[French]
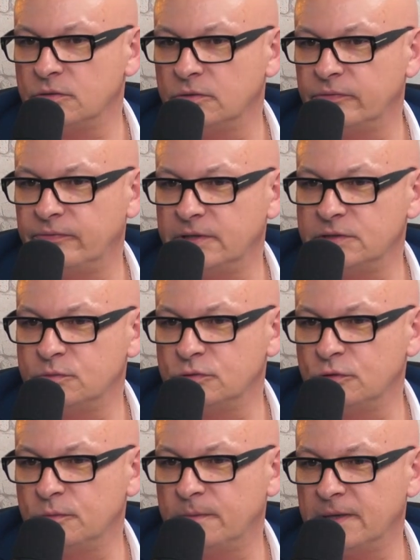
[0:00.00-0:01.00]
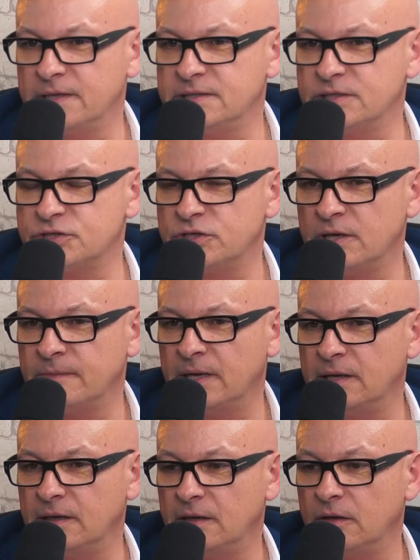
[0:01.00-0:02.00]
le Facebook du Paris
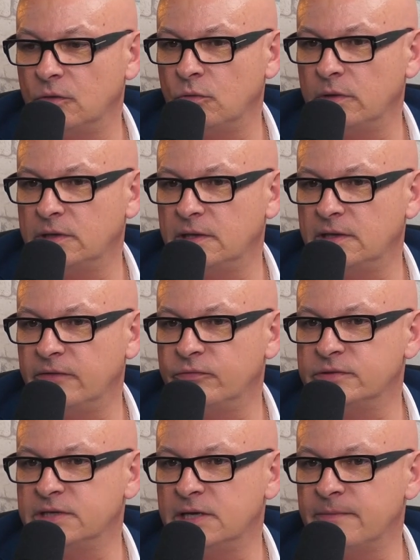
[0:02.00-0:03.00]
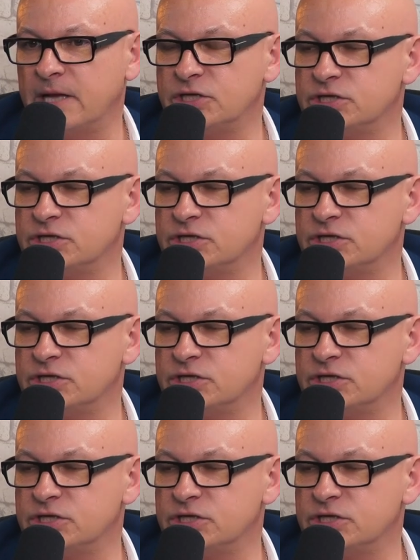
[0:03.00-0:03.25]
Saint-Germain où était diffusé le match.